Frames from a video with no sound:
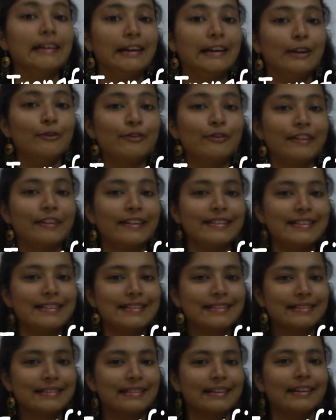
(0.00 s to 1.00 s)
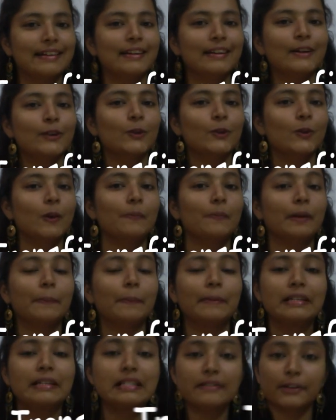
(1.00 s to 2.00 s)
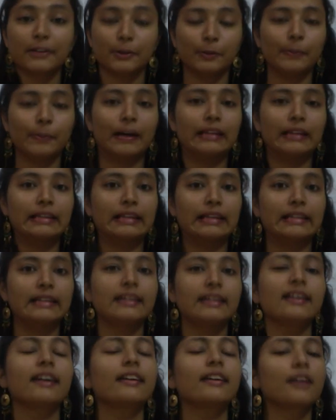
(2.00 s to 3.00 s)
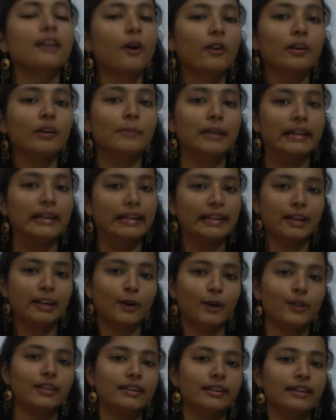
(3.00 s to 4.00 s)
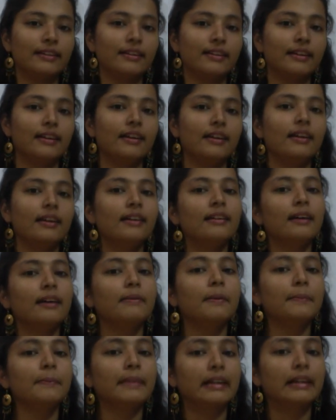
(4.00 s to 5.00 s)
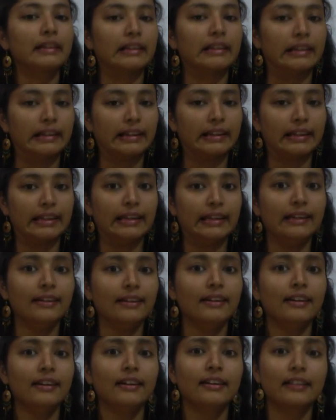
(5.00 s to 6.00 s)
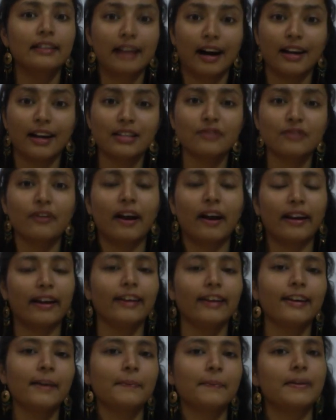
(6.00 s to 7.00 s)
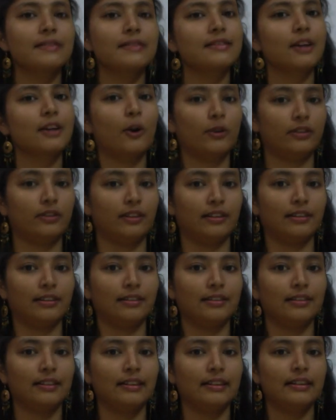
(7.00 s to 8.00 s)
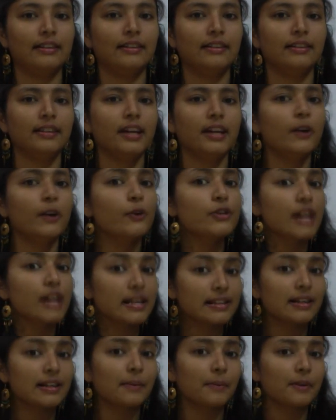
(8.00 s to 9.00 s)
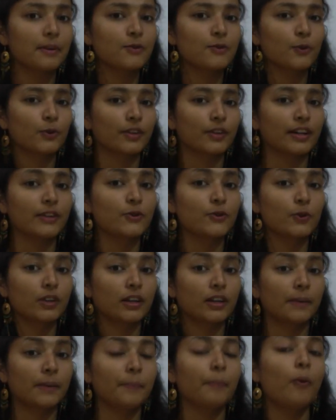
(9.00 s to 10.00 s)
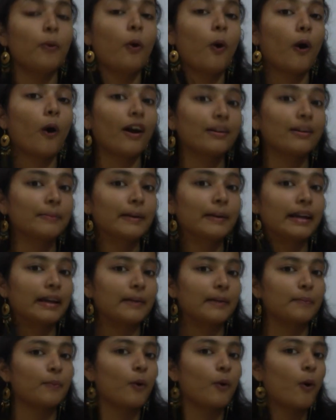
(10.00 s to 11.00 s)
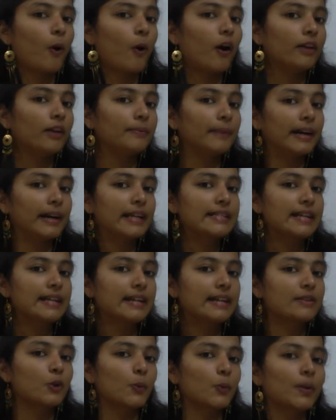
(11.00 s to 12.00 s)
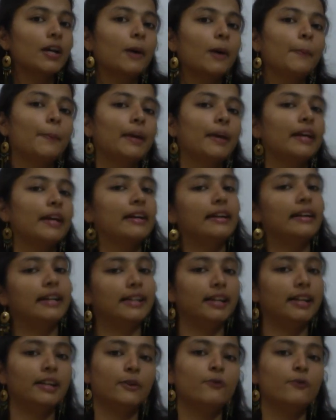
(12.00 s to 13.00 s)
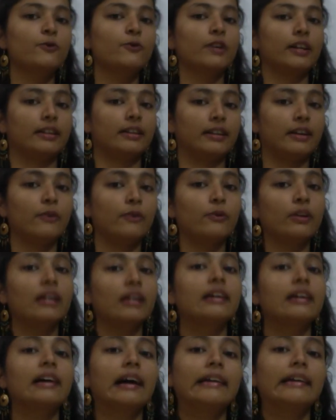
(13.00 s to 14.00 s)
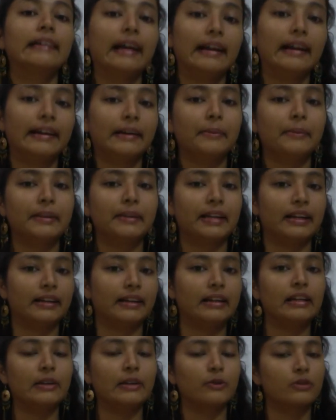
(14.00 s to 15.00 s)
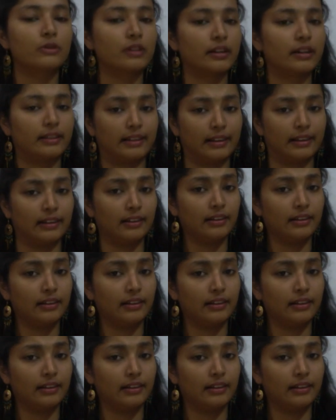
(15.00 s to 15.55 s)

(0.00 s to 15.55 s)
हेलो फ्रेंड्स तो हमने पिछली वीडियो में बात की थी कि अनकाउंटेबिलिटी क्या होती है अब हम देखते हैं कि ट्रांस फाइनाइट नंबर्स क्या होते हैं ये कुछ ऐसे नंबर्स होते हैं जो कि हम बहुत बड़े बहुत बड़े सेट्स को भी कंपेयर करने के लिए यूज़ करते हैं उनकी कार्डनैलिटी बताने के लिए यूज़ करते हैं